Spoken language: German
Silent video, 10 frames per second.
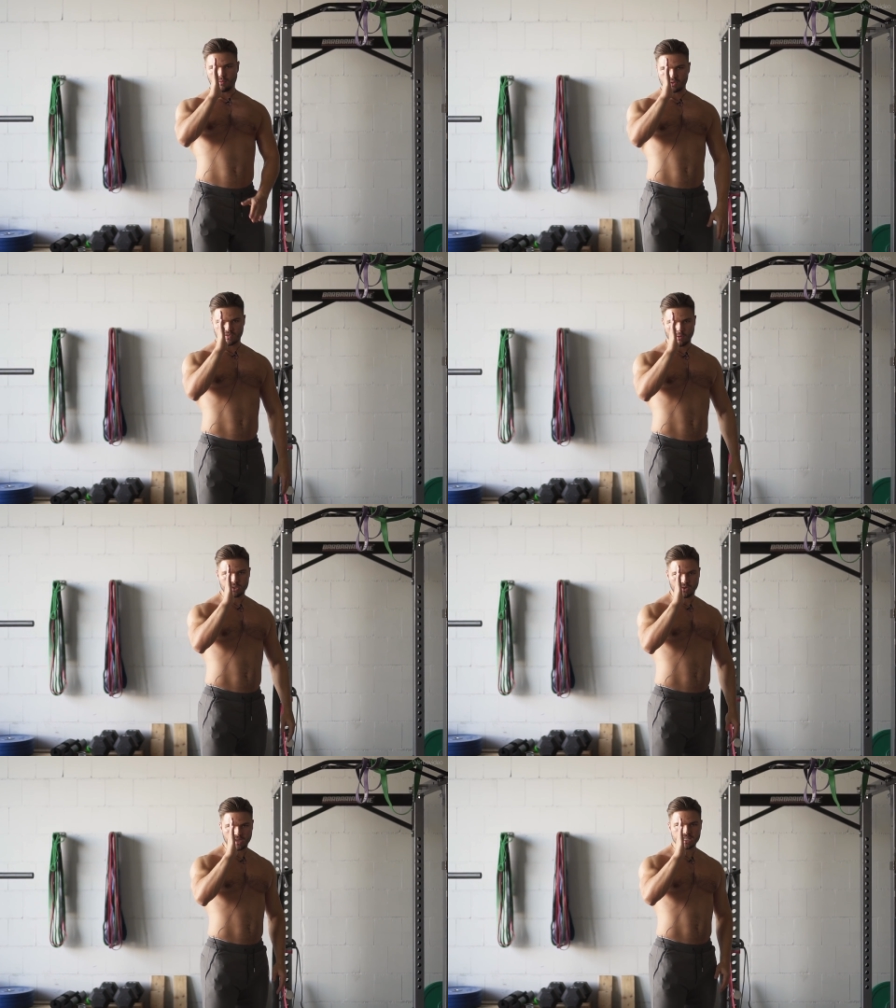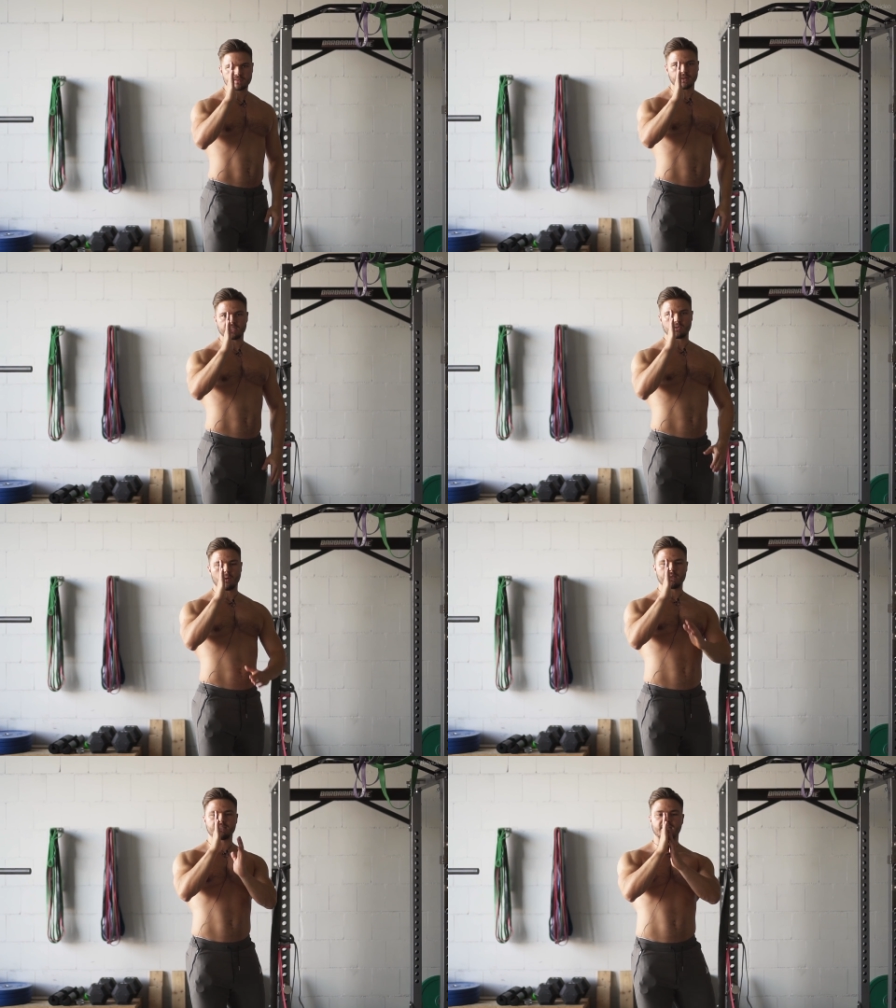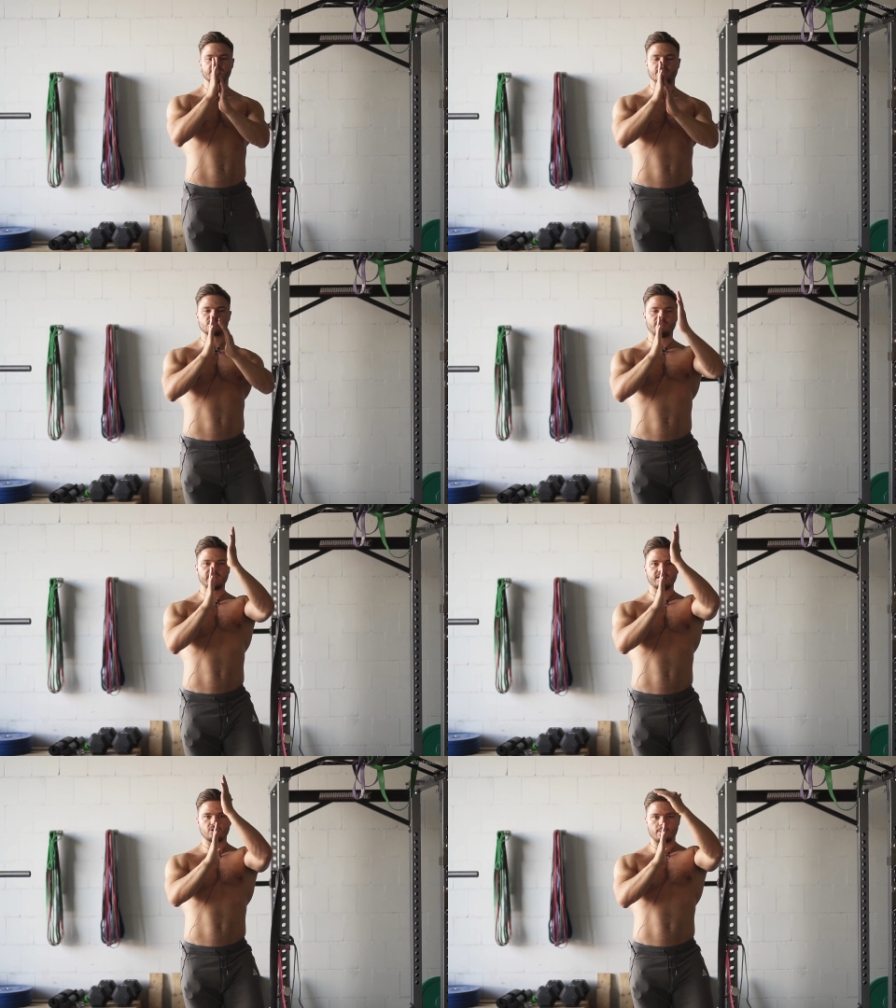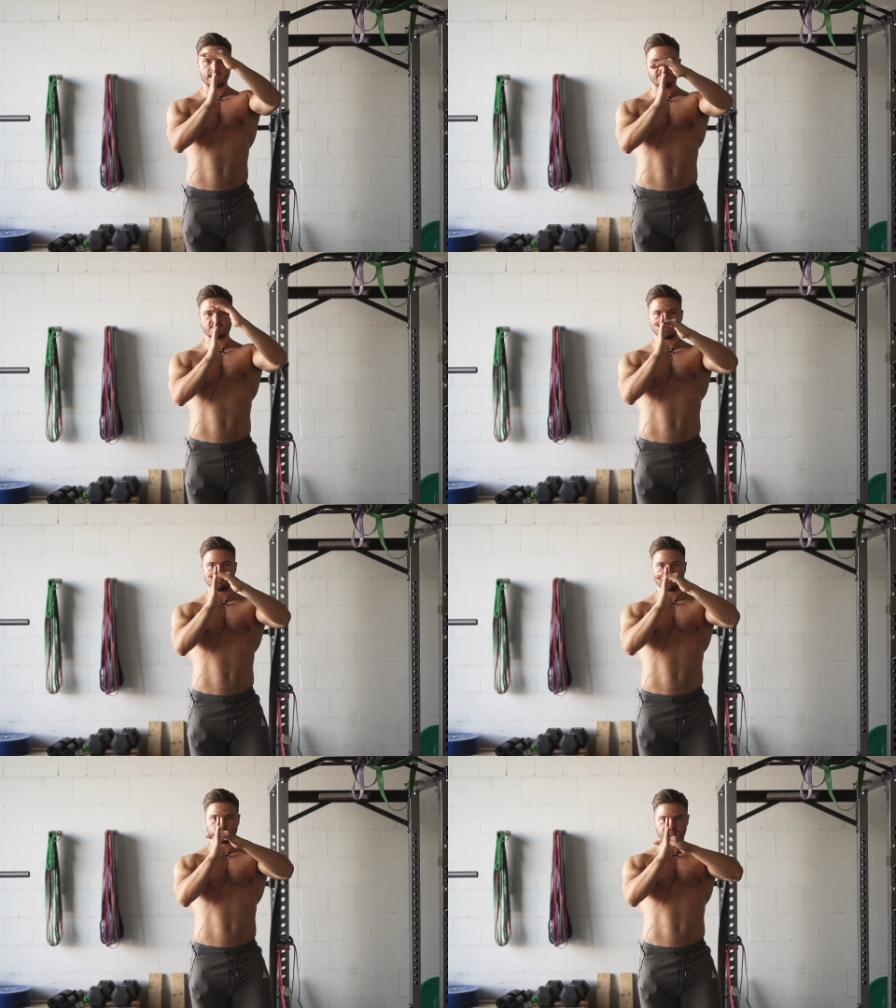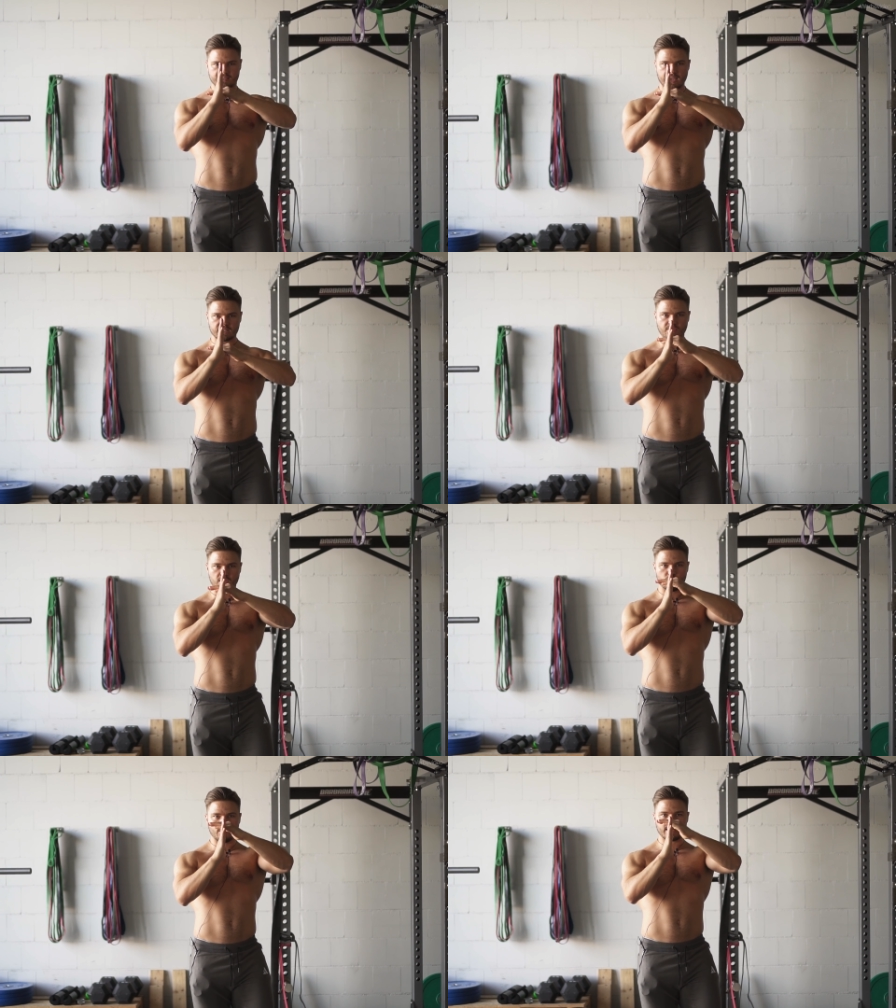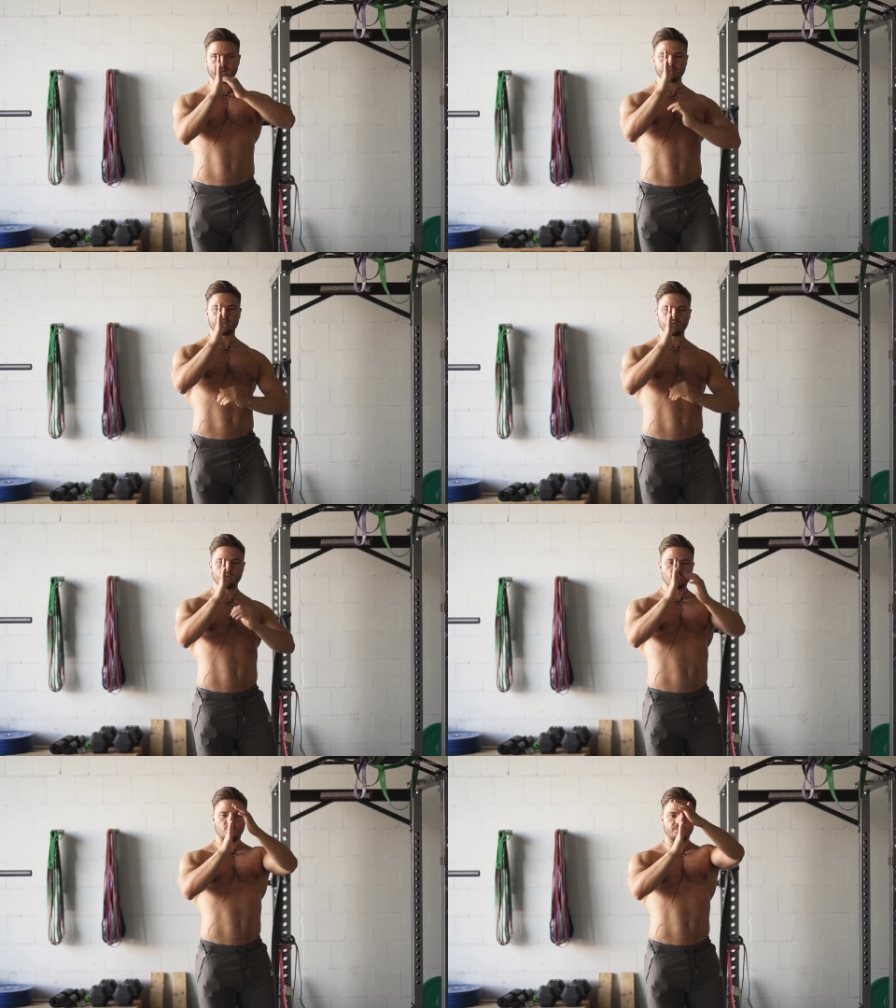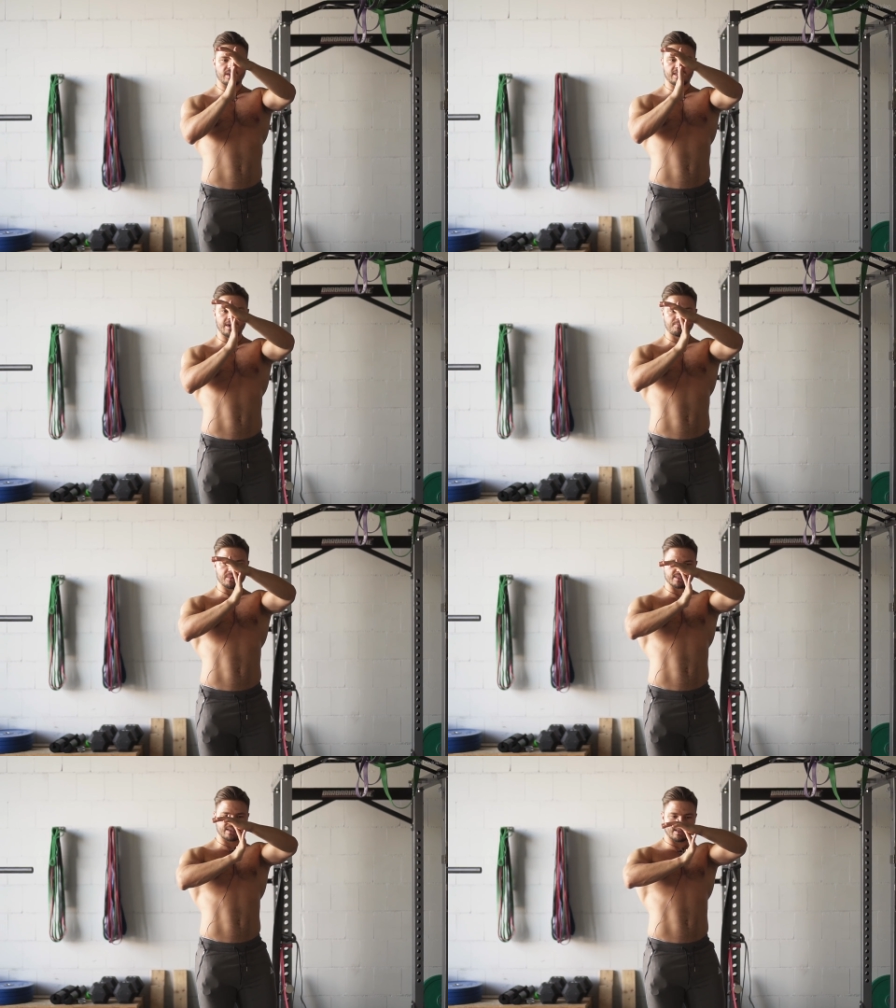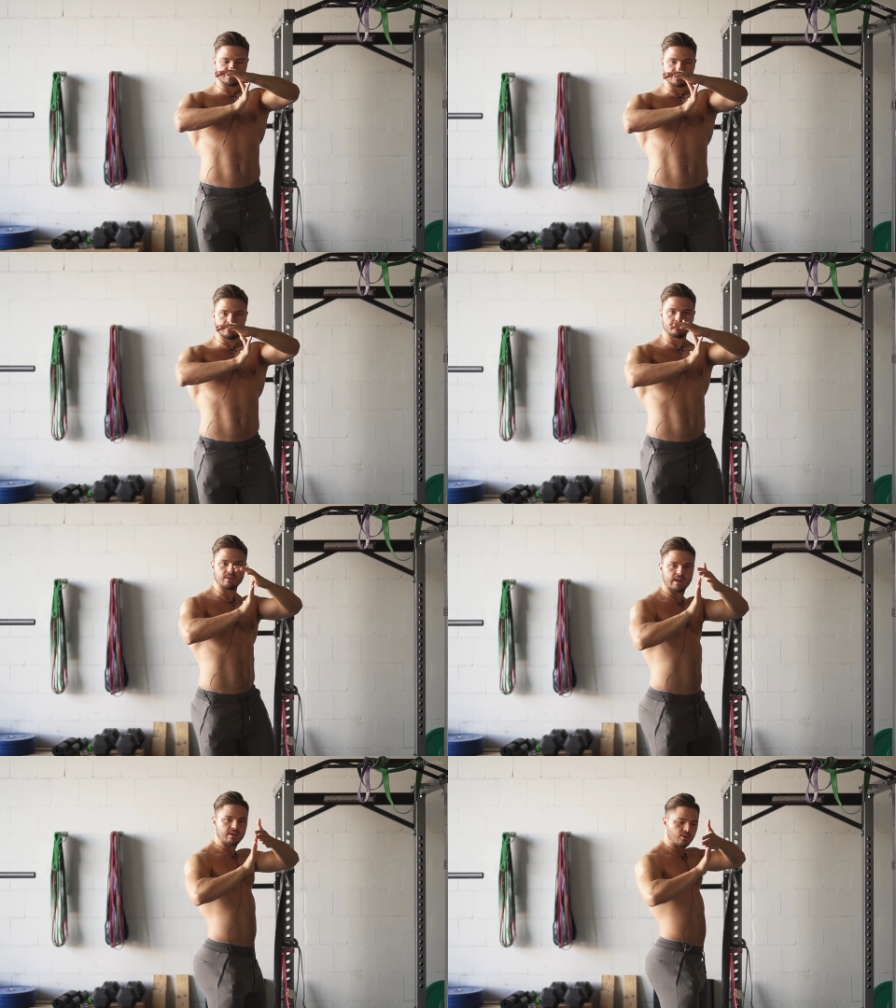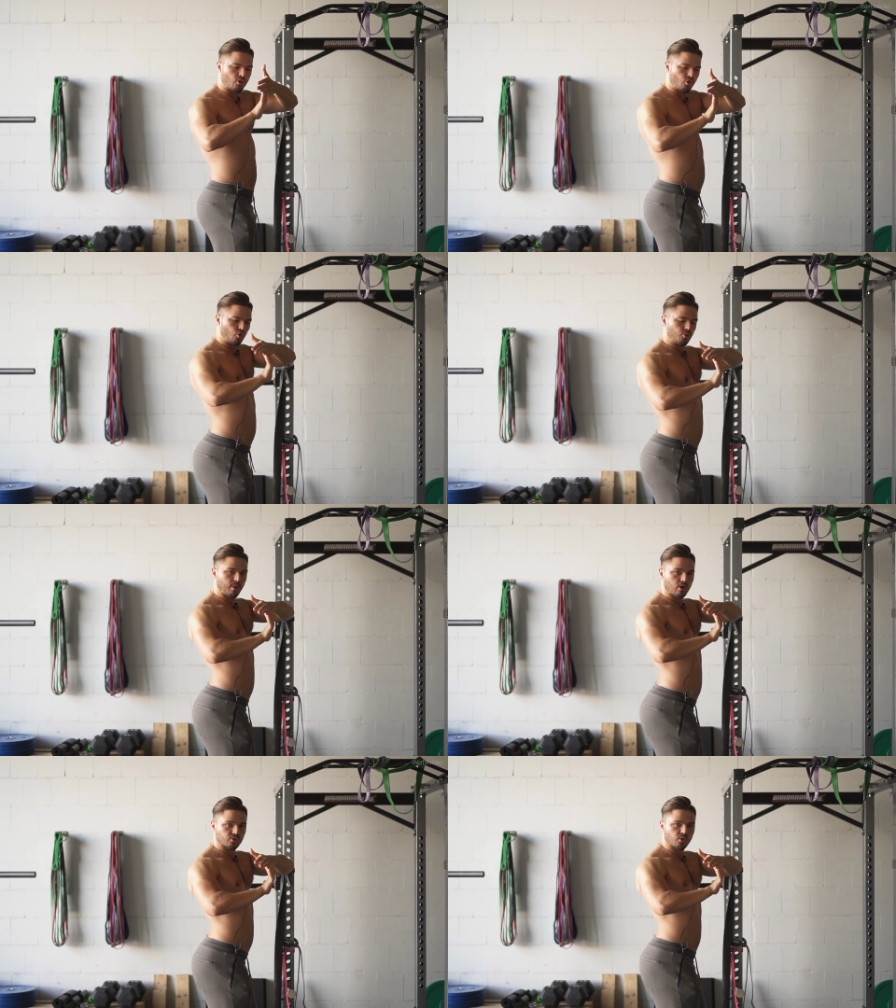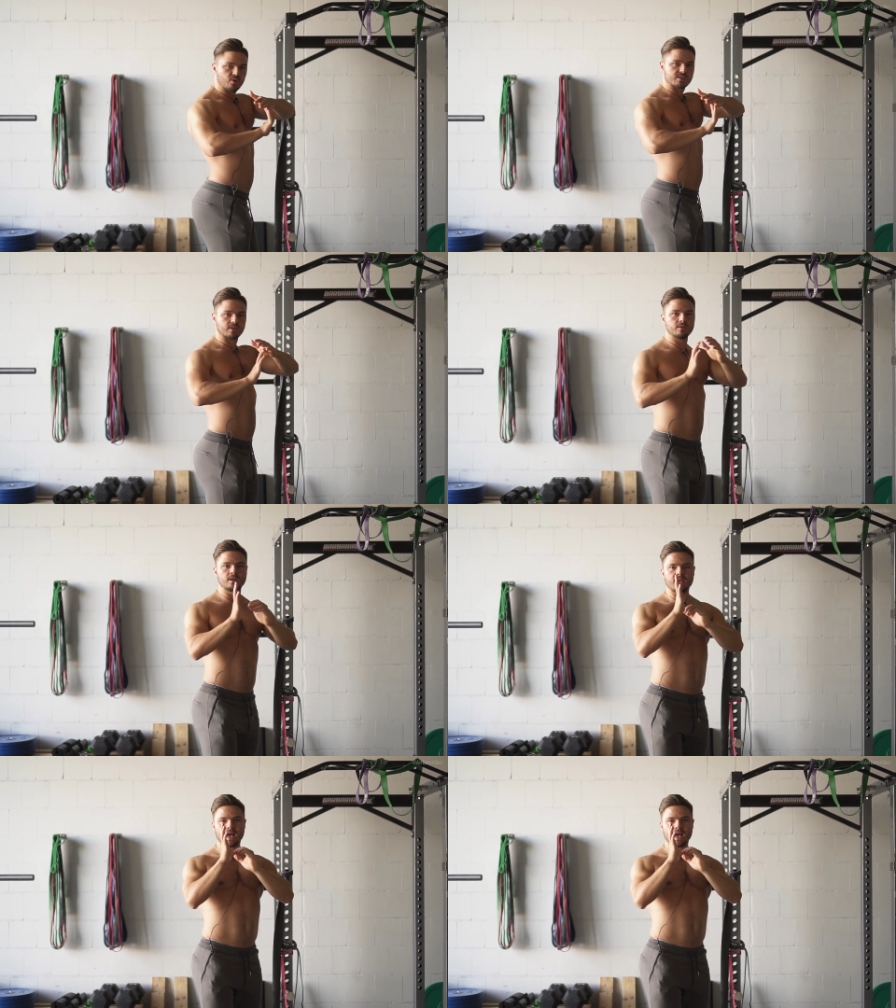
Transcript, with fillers: unsere Wirbelsäule ist zwar nicht so, aber ich sage jetzt mal so, wenn die normalerweise gesteckt wäre übereinander und wir kippen das Ganze in eine Hyperlordose,